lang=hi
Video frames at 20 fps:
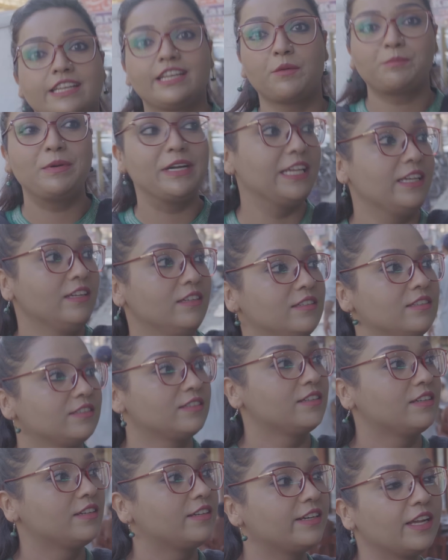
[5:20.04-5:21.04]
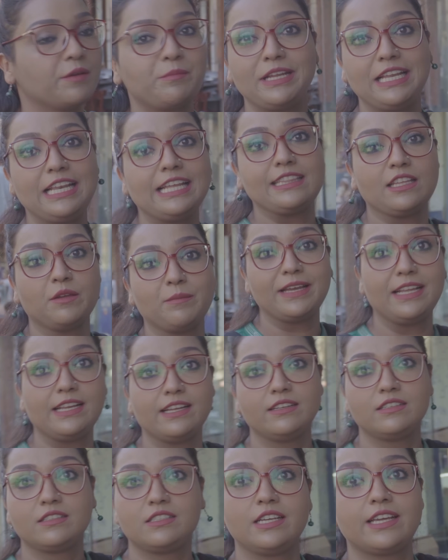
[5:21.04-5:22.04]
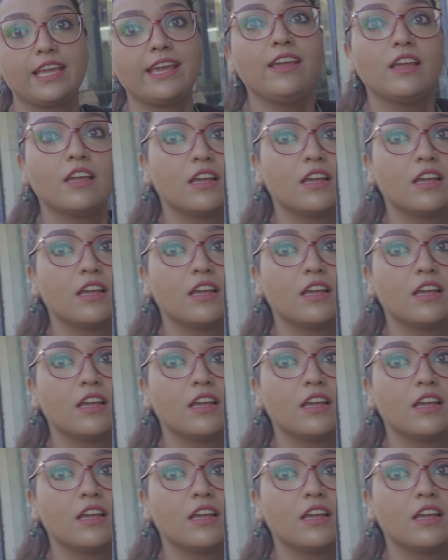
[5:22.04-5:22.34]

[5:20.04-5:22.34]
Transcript: रबड़ी रबड़ी लेते हैं पहले ठीक है